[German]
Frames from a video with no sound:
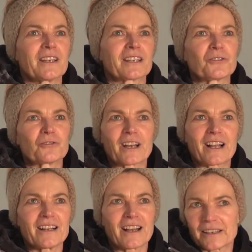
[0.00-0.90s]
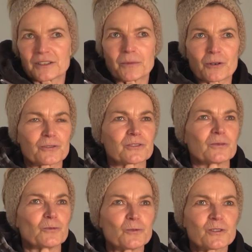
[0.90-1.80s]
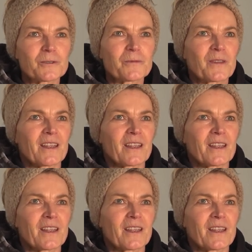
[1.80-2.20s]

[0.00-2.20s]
regional angebautes Gemüse